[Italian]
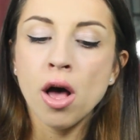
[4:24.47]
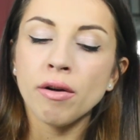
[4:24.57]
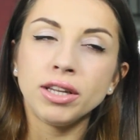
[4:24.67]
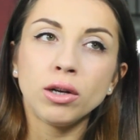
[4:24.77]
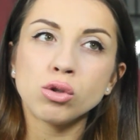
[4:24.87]

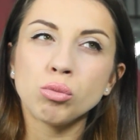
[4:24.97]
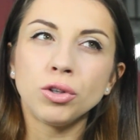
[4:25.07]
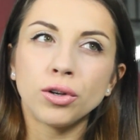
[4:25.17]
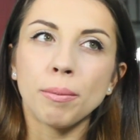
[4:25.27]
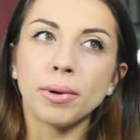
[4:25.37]
Vi dico
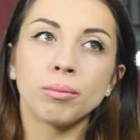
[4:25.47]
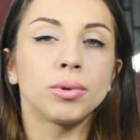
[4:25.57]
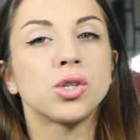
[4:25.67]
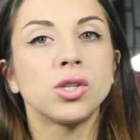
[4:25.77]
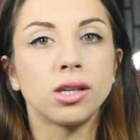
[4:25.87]
subito che a me non
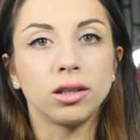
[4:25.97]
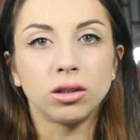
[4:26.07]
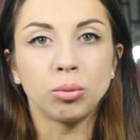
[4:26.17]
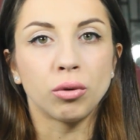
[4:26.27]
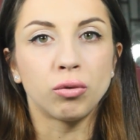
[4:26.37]
piacciono
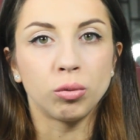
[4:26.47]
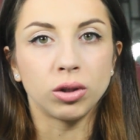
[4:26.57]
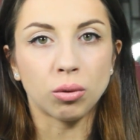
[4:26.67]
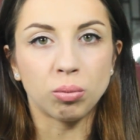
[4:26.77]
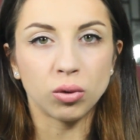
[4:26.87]
tanto i profumi
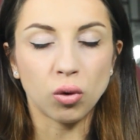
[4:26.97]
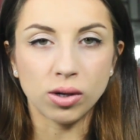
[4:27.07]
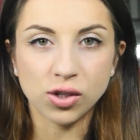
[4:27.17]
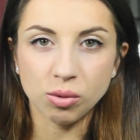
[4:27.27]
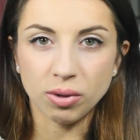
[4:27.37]
troppo
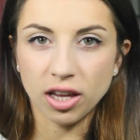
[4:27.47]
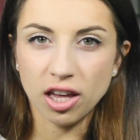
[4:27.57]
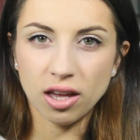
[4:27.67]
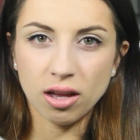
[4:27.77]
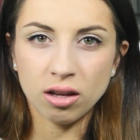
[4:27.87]
dolci
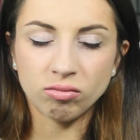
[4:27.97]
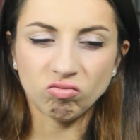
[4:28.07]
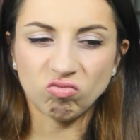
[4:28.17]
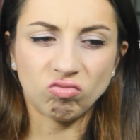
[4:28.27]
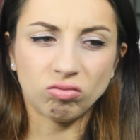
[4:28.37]
perché
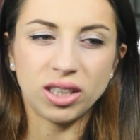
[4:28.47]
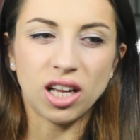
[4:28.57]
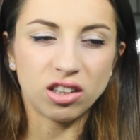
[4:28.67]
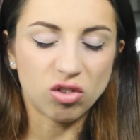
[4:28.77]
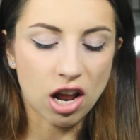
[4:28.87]
mm, mi
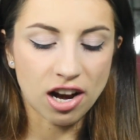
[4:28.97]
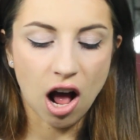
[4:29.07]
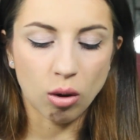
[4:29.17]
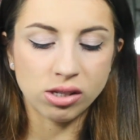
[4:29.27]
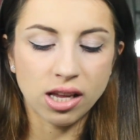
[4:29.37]
danno la
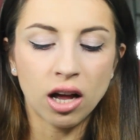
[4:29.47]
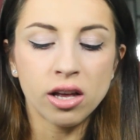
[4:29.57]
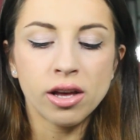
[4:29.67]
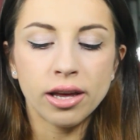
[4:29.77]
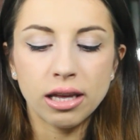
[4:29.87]
nausea,
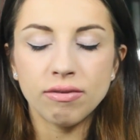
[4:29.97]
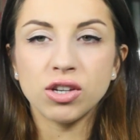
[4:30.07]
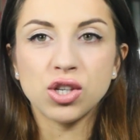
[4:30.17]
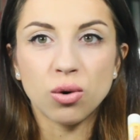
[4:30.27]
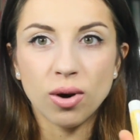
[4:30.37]

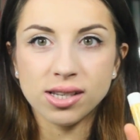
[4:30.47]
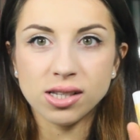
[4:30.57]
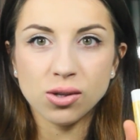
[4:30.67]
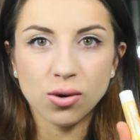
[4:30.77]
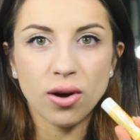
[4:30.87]
invece
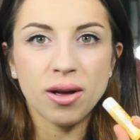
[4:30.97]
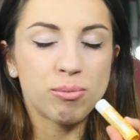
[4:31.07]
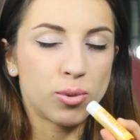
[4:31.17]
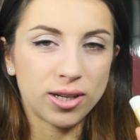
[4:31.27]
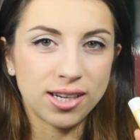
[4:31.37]
questo è
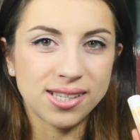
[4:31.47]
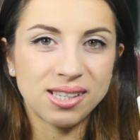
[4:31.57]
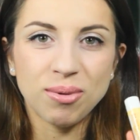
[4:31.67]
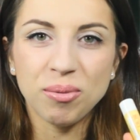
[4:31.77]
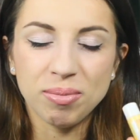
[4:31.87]

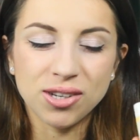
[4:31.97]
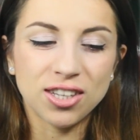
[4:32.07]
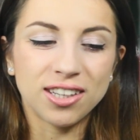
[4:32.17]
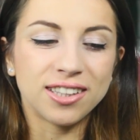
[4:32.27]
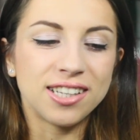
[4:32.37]
buonissimo, mi piace
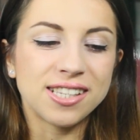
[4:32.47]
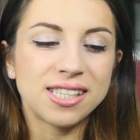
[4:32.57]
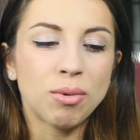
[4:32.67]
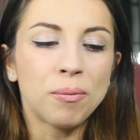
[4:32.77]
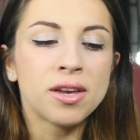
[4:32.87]

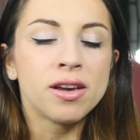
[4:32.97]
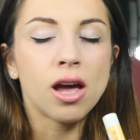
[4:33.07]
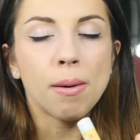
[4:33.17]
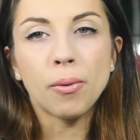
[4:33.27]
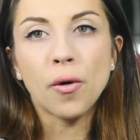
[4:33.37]
tantissimo
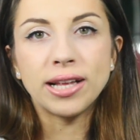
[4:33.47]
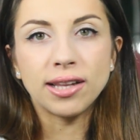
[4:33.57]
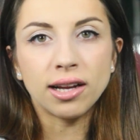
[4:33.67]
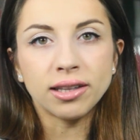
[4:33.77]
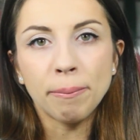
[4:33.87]
e poi
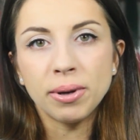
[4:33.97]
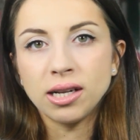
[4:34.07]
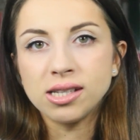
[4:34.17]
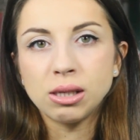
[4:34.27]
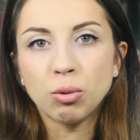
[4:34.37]
idrata
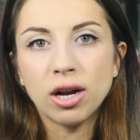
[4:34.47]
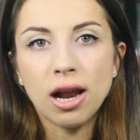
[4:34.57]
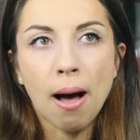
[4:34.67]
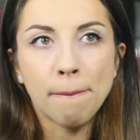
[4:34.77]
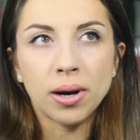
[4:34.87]
benissimo le
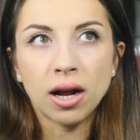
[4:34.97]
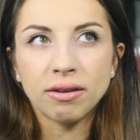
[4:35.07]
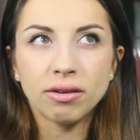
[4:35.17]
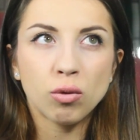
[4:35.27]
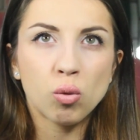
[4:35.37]
labbra, ne
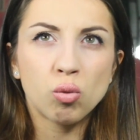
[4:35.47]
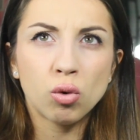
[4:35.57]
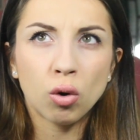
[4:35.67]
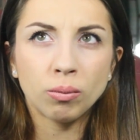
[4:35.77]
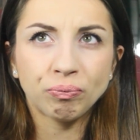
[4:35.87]
avevo
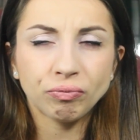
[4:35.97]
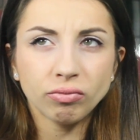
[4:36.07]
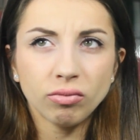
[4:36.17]
uno